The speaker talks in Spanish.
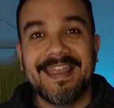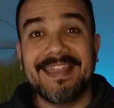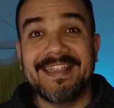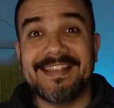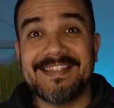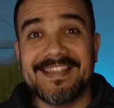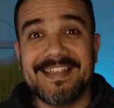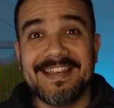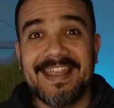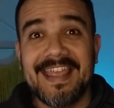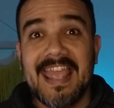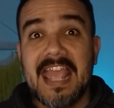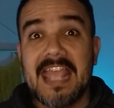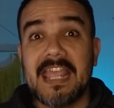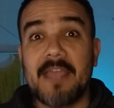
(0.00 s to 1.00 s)
Es
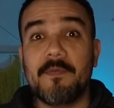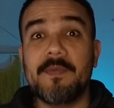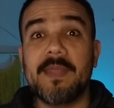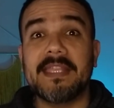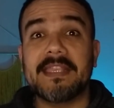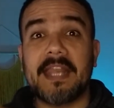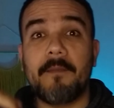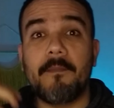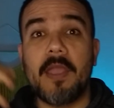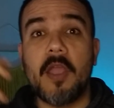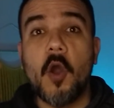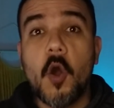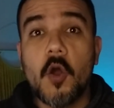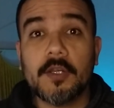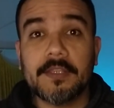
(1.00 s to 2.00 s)
decir, que mientras
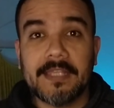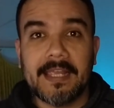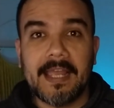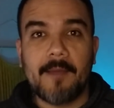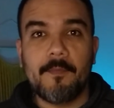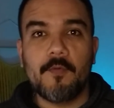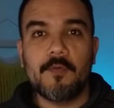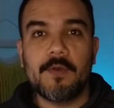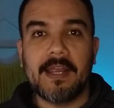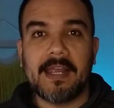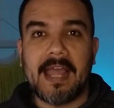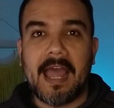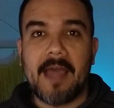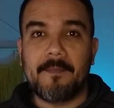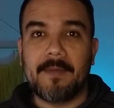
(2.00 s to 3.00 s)
mejor tengamos
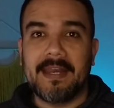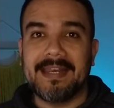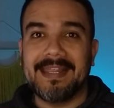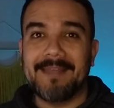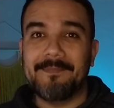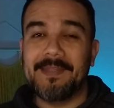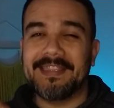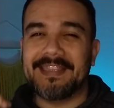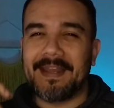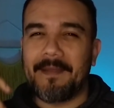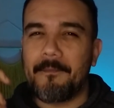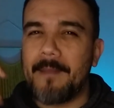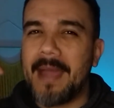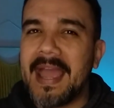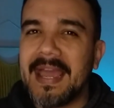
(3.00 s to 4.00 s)
una cámara, que
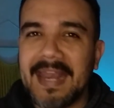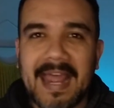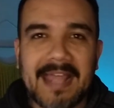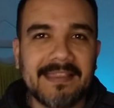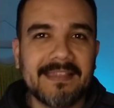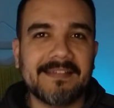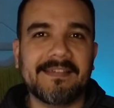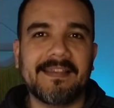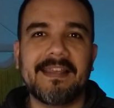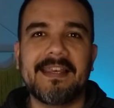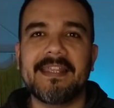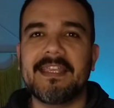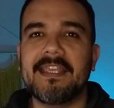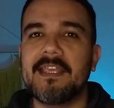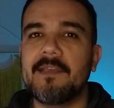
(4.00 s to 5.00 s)
mientras más grande sea
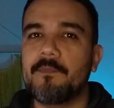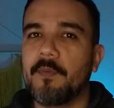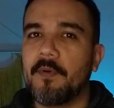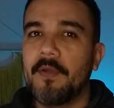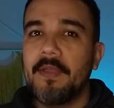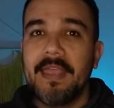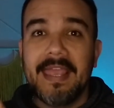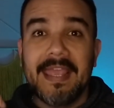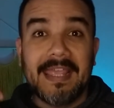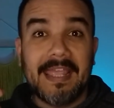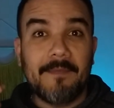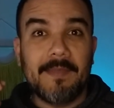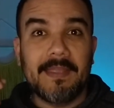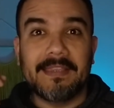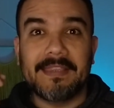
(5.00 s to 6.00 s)
el equipo,
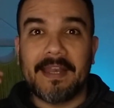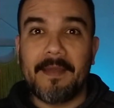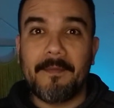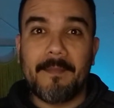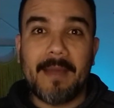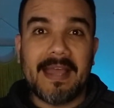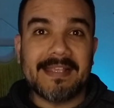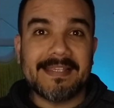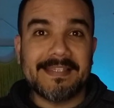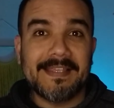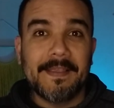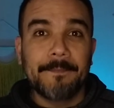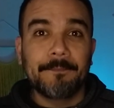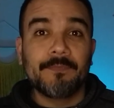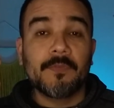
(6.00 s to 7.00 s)
que mientras
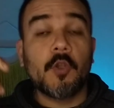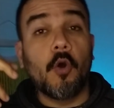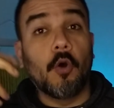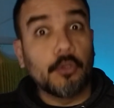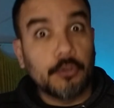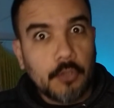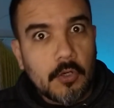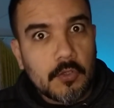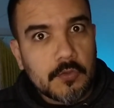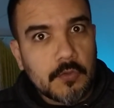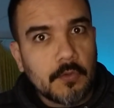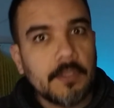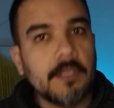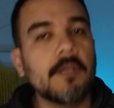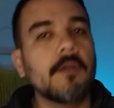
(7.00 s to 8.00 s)
más
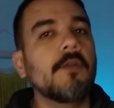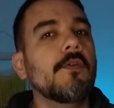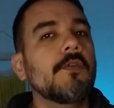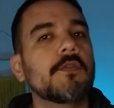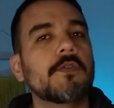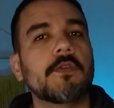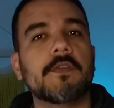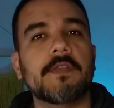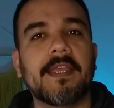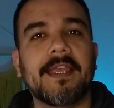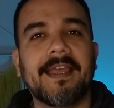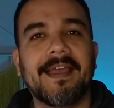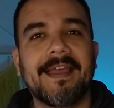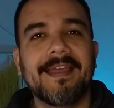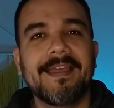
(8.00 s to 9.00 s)
costoso incluso
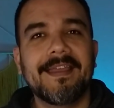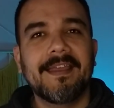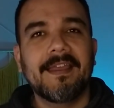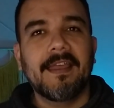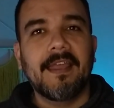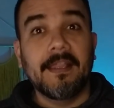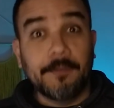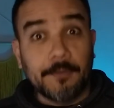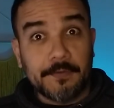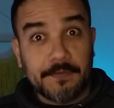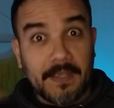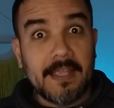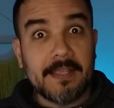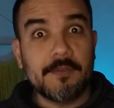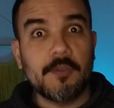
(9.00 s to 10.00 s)
sea,
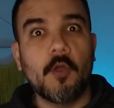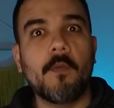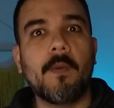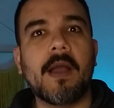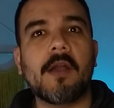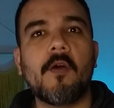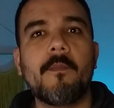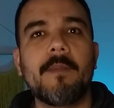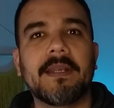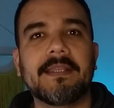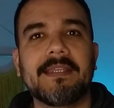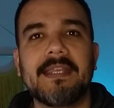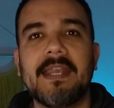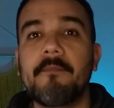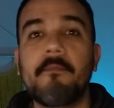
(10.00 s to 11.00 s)
entonces nos va a
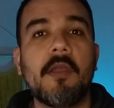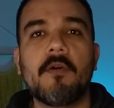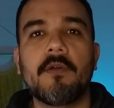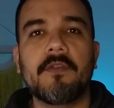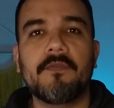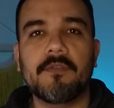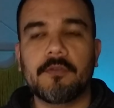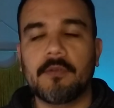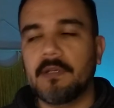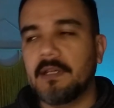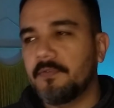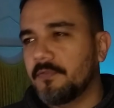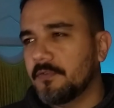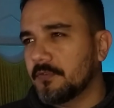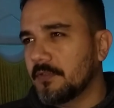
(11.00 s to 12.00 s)
convertir en mejores
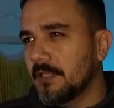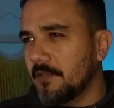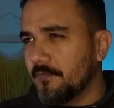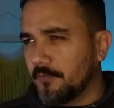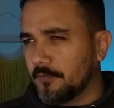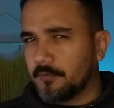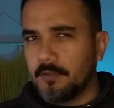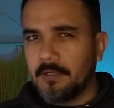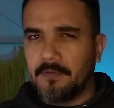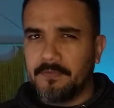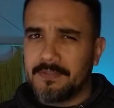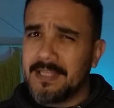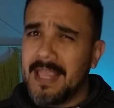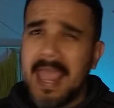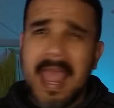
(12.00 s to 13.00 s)
fotógrafos y
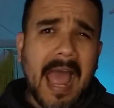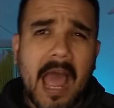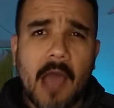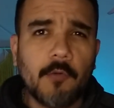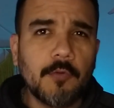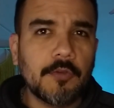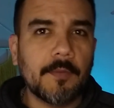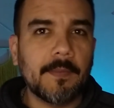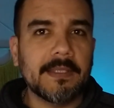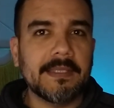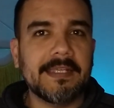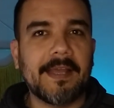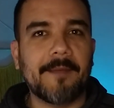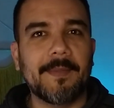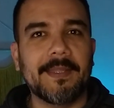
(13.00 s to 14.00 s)
fotógrafas
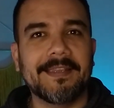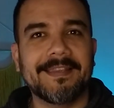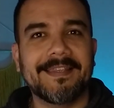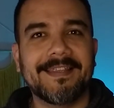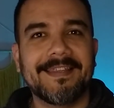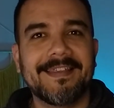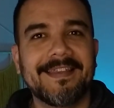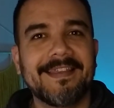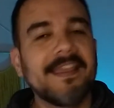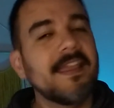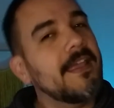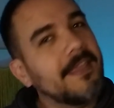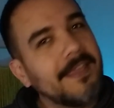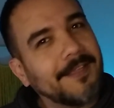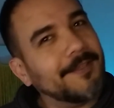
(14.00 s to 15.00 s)
automáticamente.
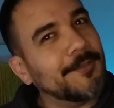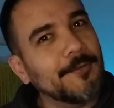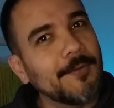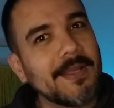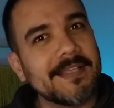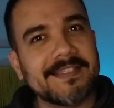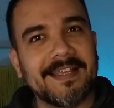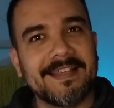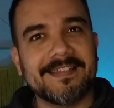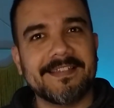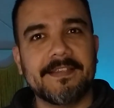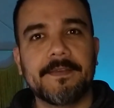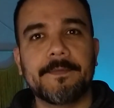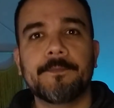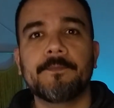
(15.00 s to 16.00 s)
Y esto no es
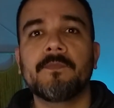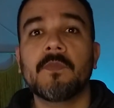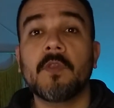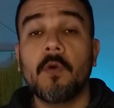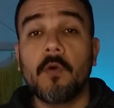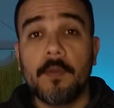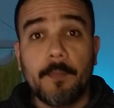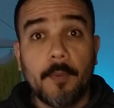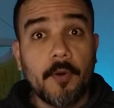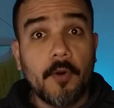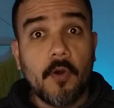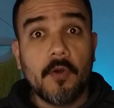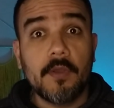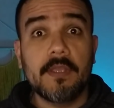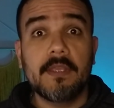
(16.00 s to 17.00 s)
así. Hoy
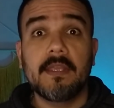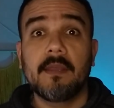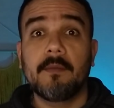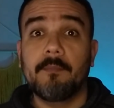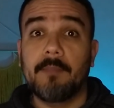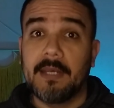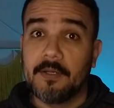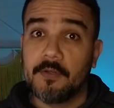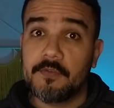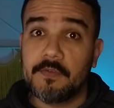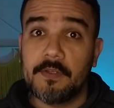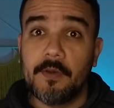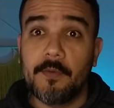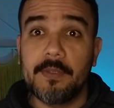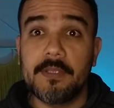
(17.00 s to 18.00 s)
por hoy, en pleno
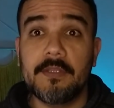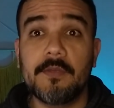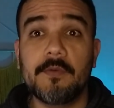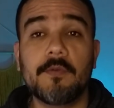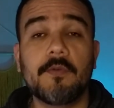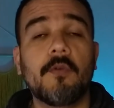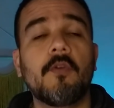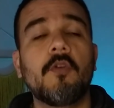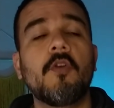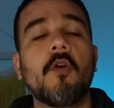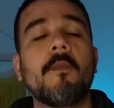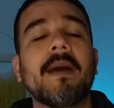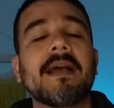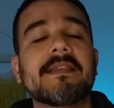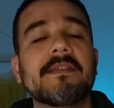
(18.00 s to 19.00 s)
siglo XXI,
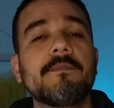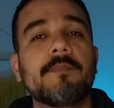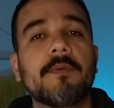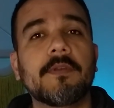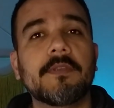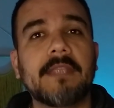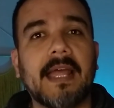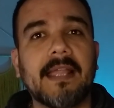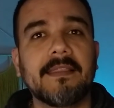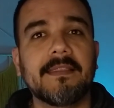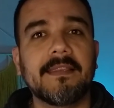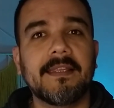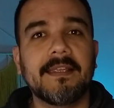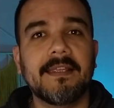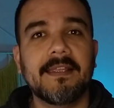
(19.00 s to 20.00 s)
lo más
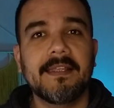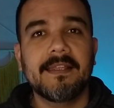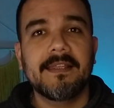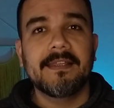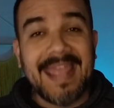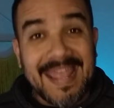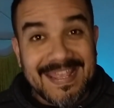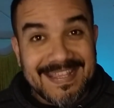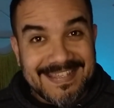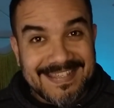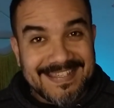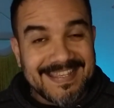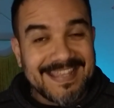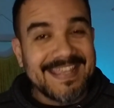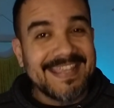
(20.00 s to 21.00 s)
importante
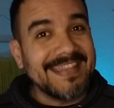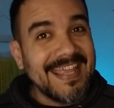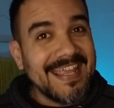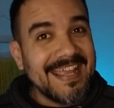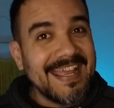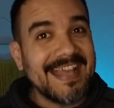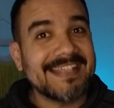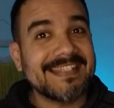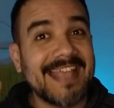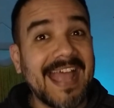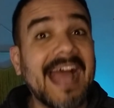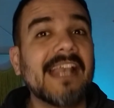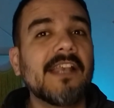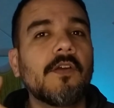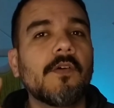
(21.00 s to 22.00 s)
es que tengas
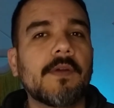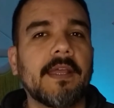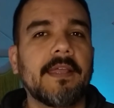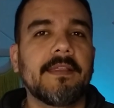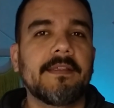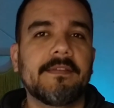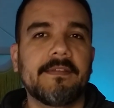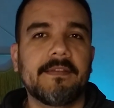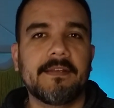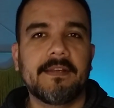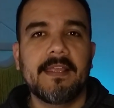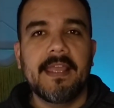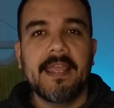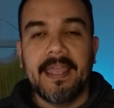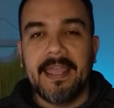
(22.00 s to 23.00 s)
algo que
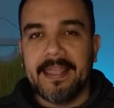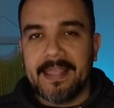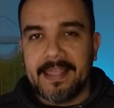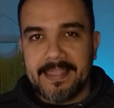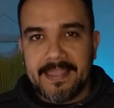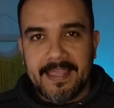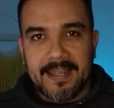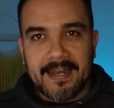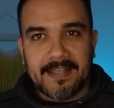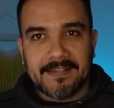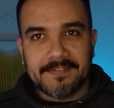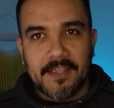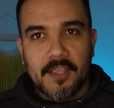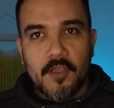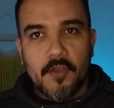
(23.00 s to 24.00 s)
decir, es que
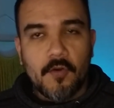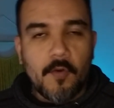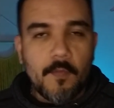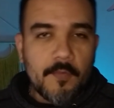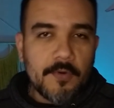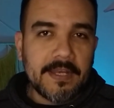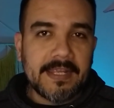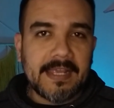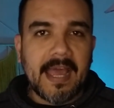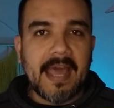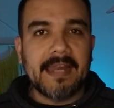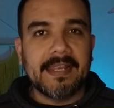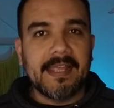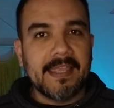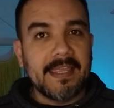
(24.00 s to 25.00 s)
quieras
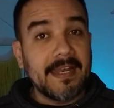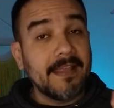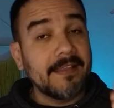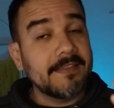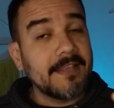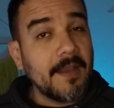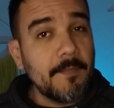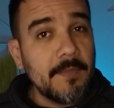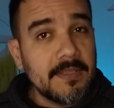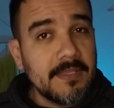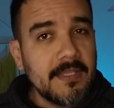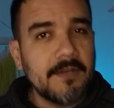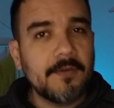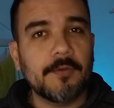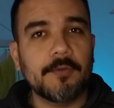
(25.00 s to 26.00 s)
comunicar, que quieras
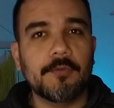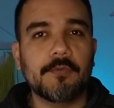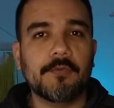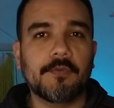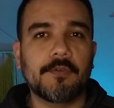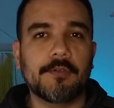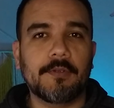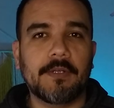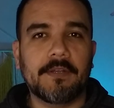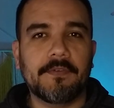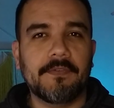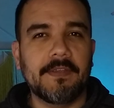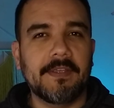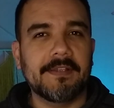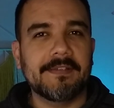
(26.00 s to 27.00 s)
transmitir con tus
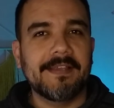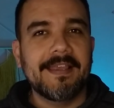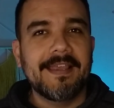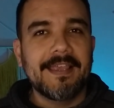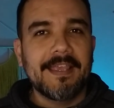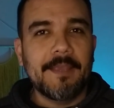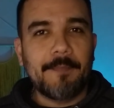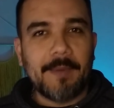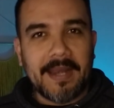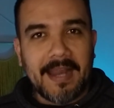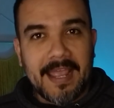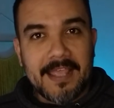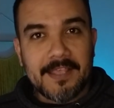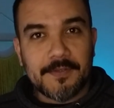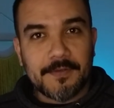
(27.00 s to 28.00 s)
fotografías. Y
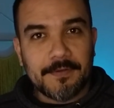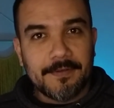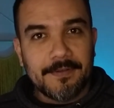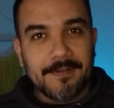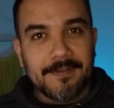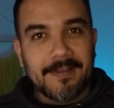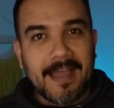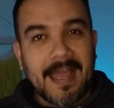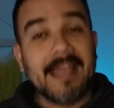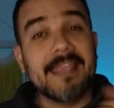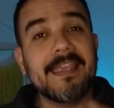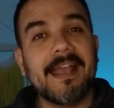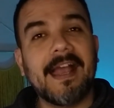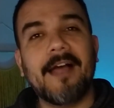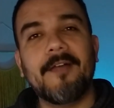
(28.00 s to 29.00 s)
para eso
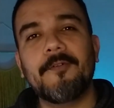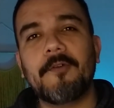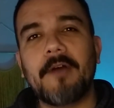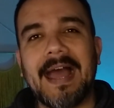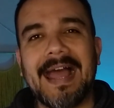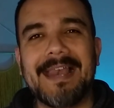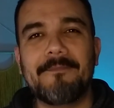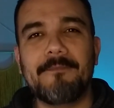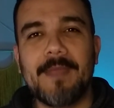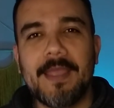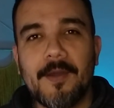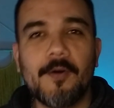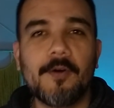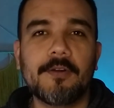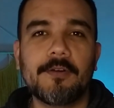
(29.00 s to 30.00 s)
has llegado al
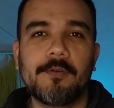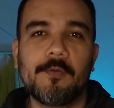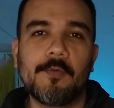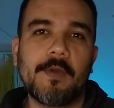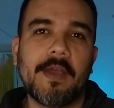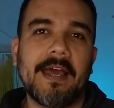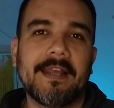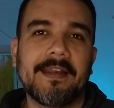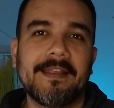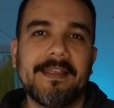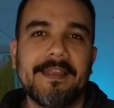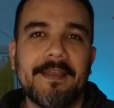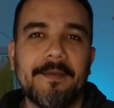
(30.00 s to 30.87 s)
mejor lugar.